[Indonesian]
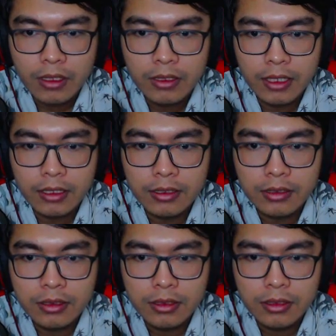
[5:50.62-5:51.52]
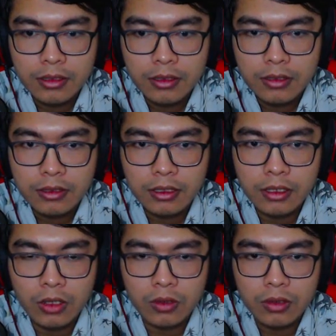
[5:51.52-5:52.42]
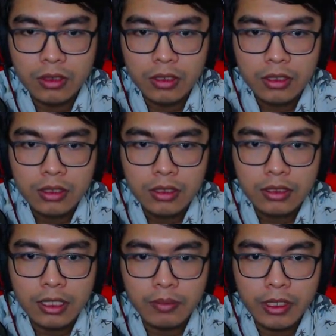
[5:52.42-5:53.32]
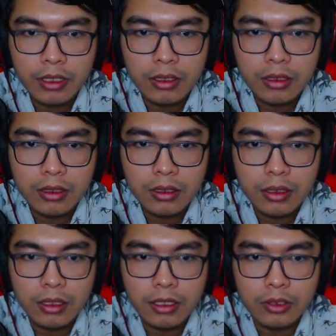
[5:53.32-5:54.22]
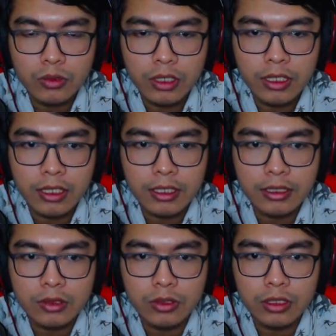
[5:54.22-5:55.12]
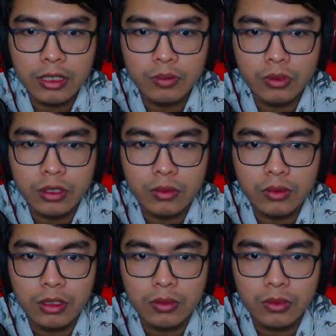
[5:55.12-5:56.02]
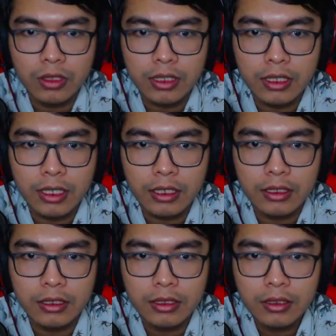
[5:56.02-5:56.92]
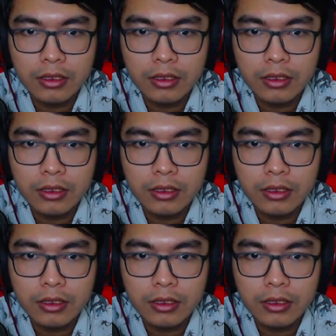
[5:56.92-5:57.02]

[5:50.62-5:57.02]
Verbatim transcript: Dan stand ground. Tapi ya agak sulit karena kita sudah tidak punya kuda-kuda tadi lagi.